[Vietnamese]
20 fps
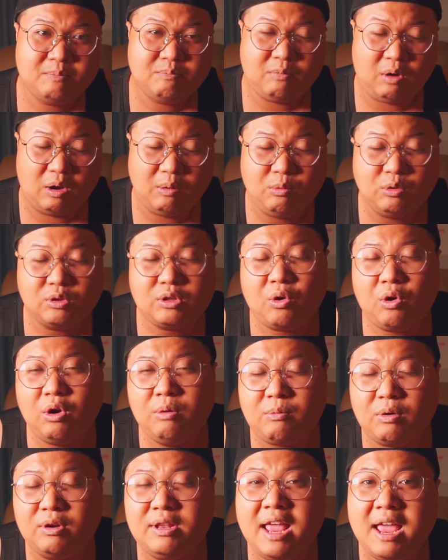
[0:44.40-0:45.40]
mỗi buổi tối
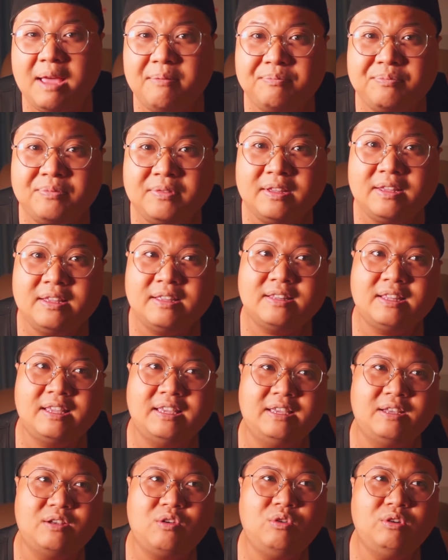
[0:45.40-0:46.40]
mỗi đêm
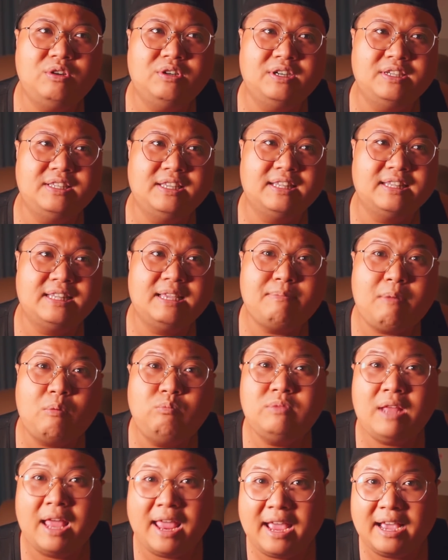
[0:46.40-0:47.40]
thì có người nhìn thấy
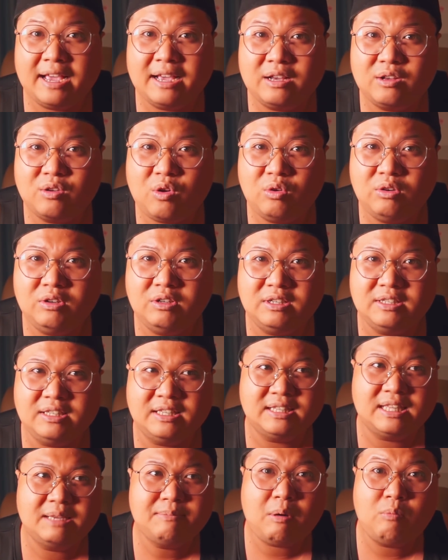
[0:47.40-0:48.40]
bóng đen có người
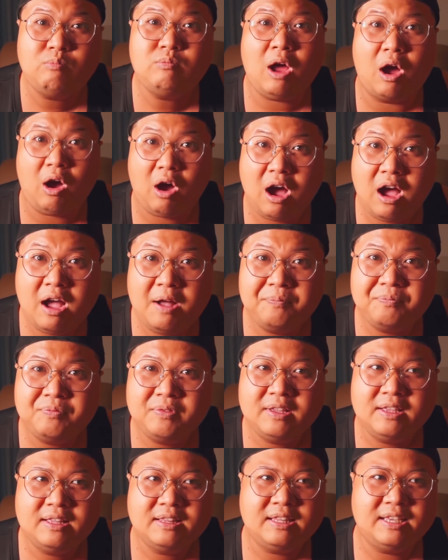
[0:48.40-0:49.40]
nhìn thấy bóng đỏ
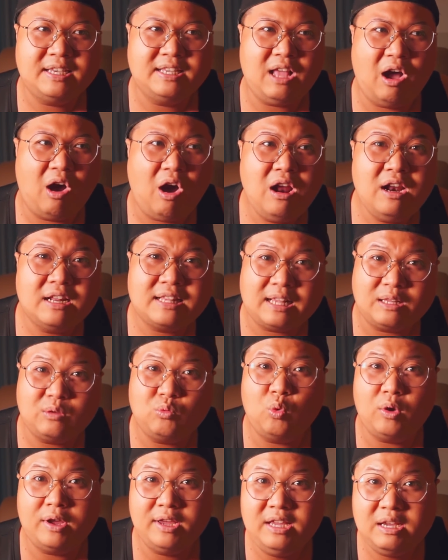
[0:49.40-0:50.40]
thì đỏ là
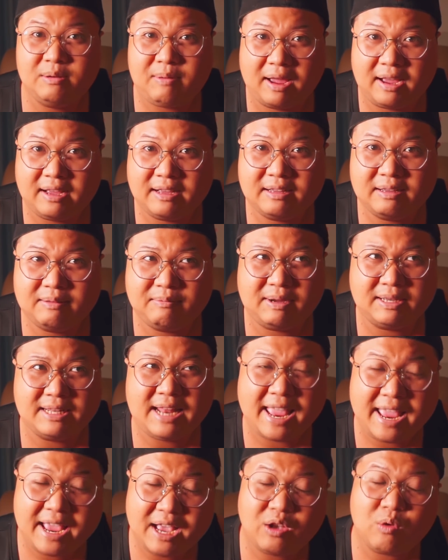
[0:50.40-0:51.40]
thành quỷ các bạn mà
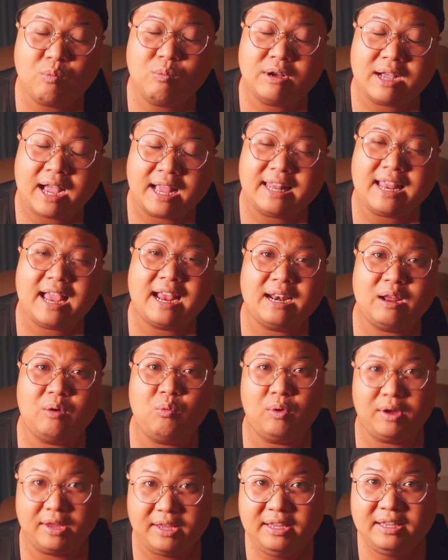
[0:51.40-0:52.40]
đen cũng có khả năng là
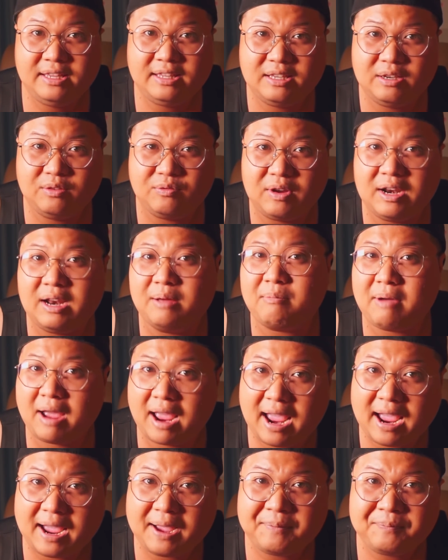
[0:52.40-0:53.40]
quỷ chứ không phải là
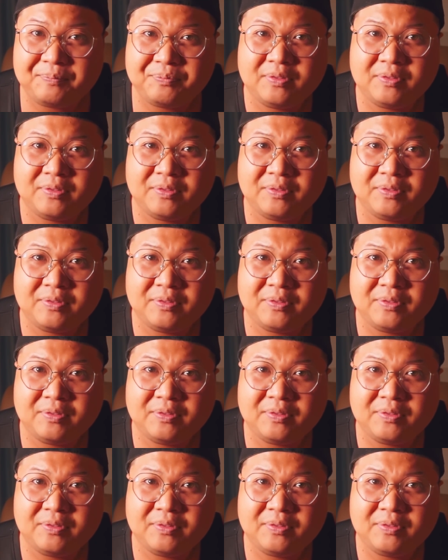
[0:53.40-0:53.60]
ma